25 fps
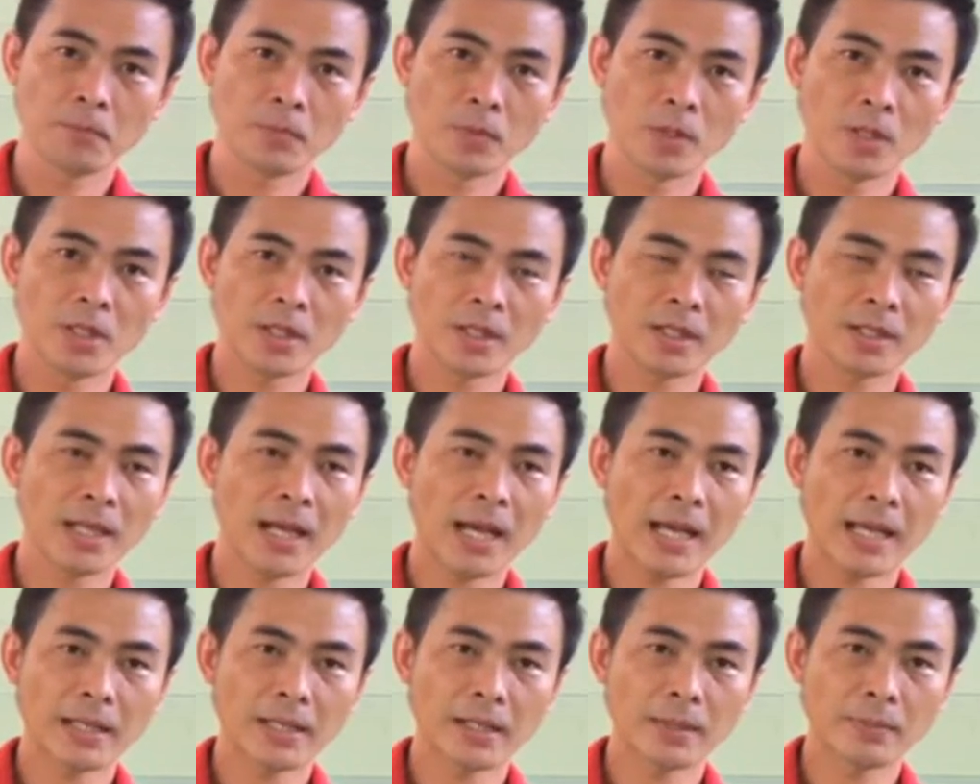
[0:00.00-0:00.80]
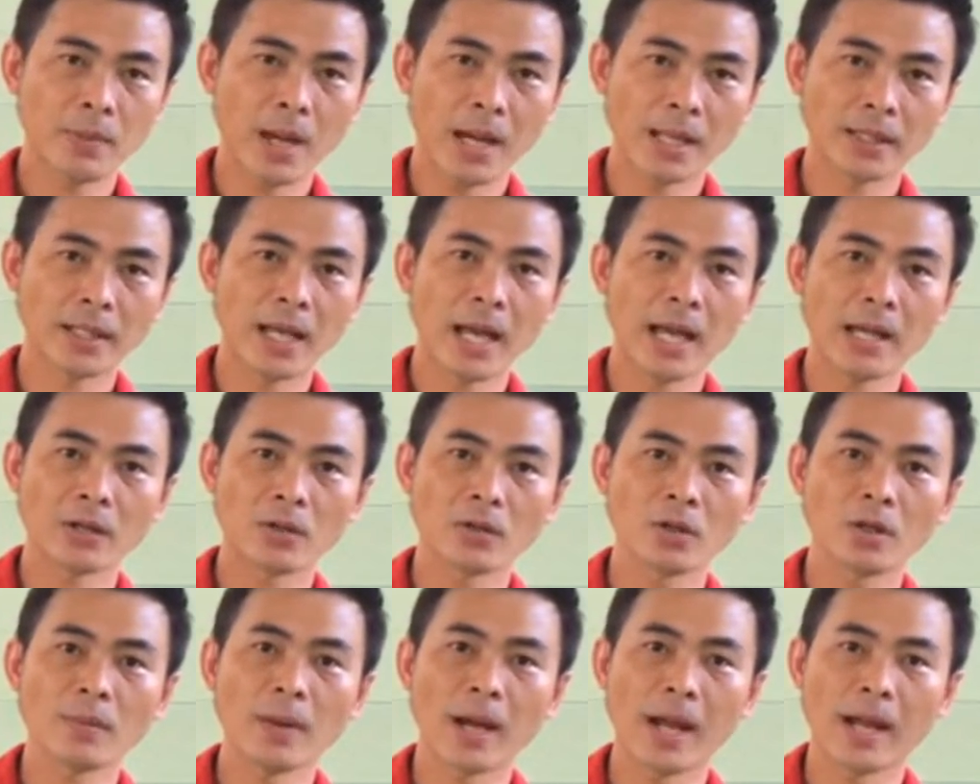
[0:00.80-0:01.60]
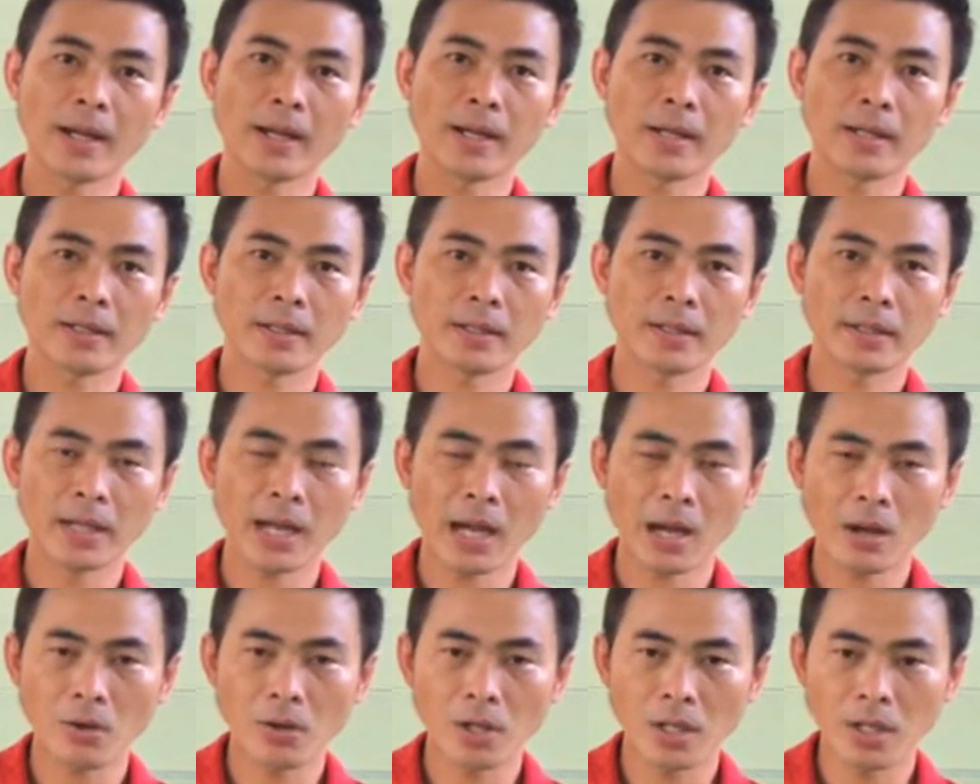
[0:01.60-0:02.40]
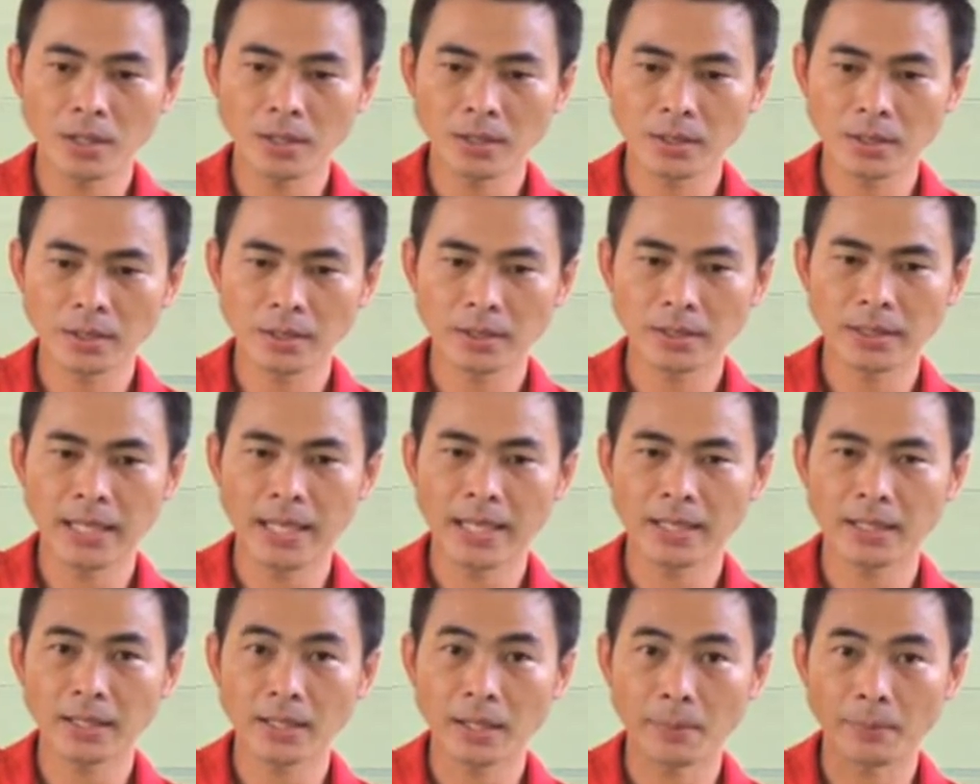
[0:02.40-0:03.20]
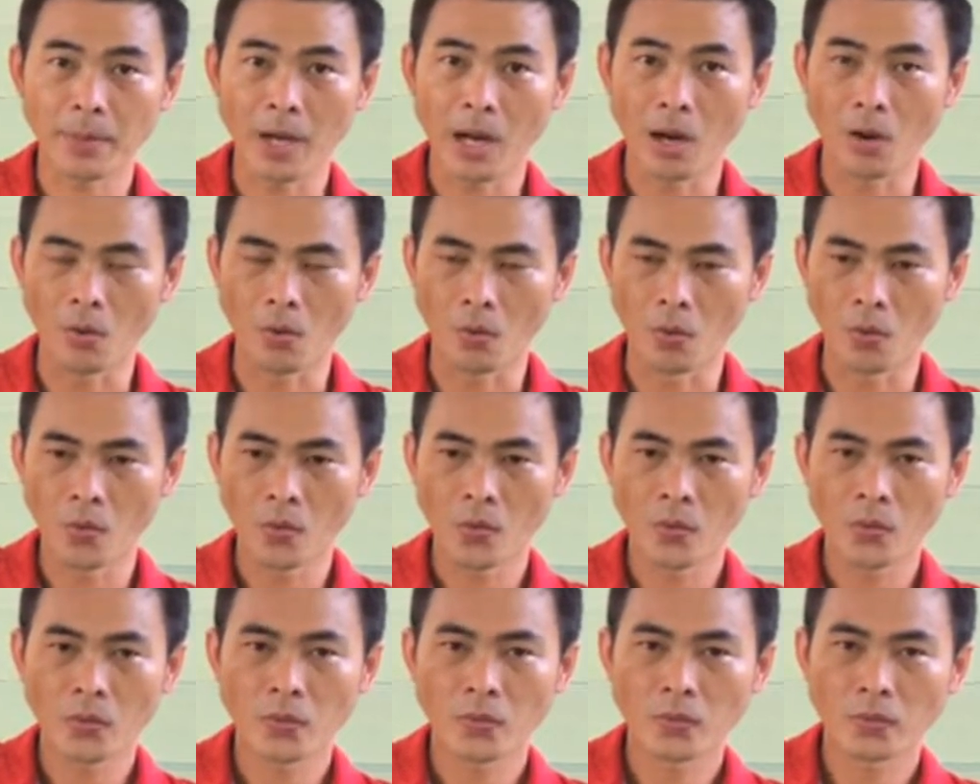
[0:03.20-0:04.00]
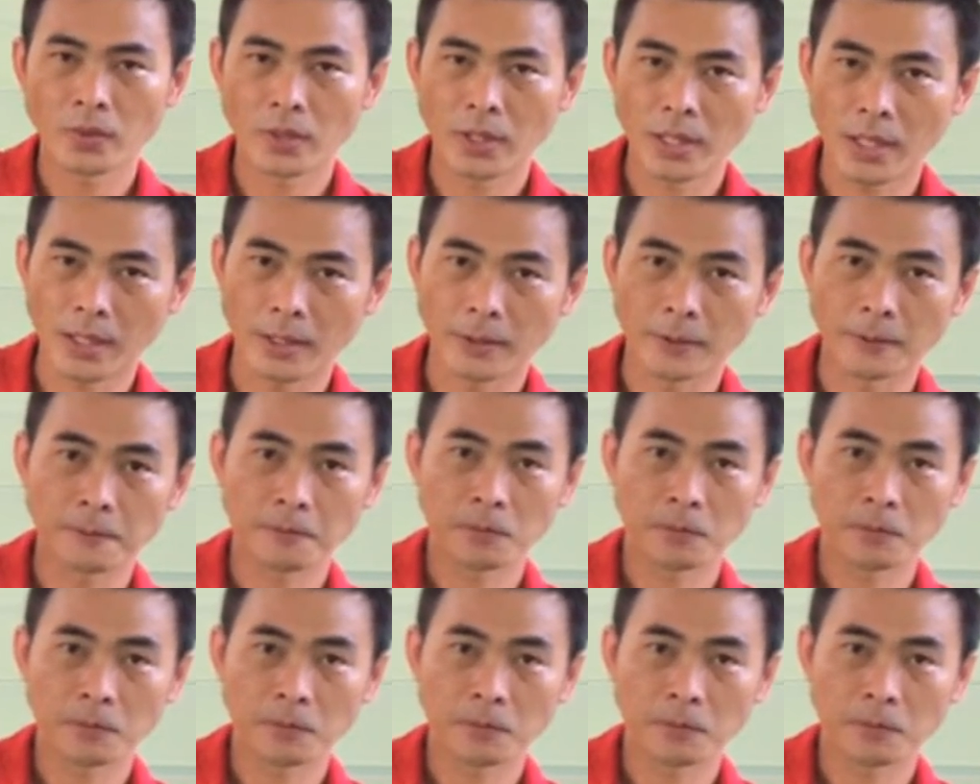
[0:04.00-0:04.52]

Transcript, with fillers: đưa cái tay bàn tay của các bạn á, cao hơn ngang cái tầm đầu à,